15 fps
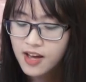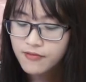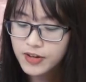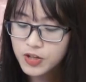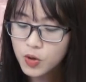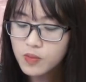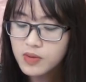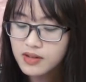
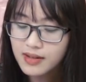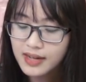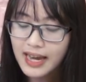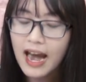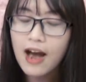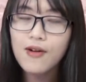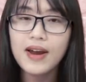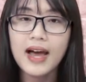và dung lượng
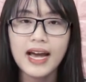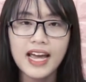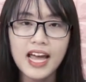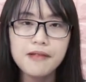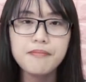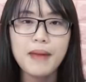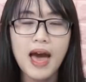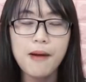cao là
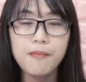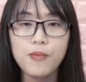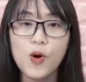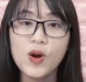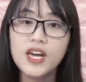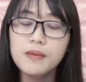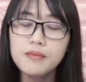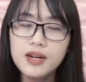cách mà
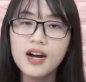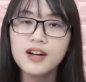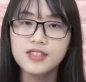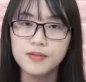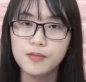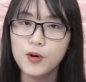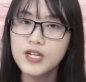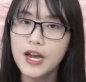Apple kiếm lời
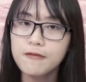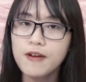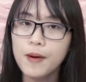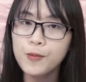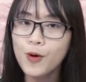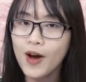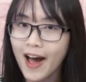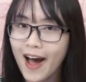từ mỗi sản phẩm của